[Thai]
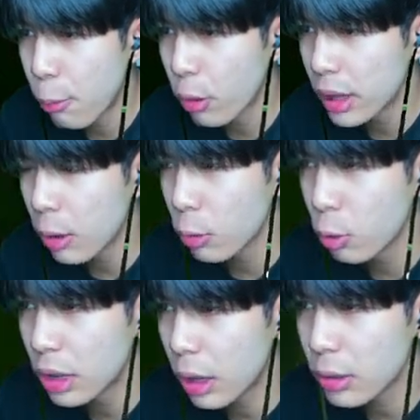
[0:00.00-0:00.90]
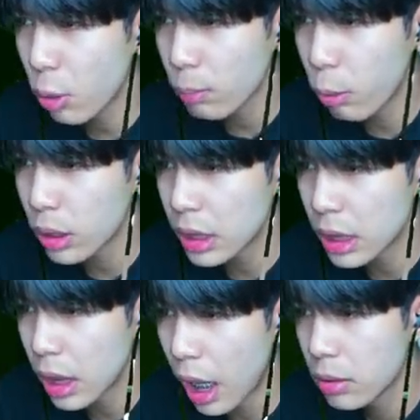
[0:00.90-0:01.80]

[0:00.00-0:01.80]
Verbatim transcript: ผลเนี่ยคุณดูเนี่ยเขาสมผลอย่างเยอะอ่ะ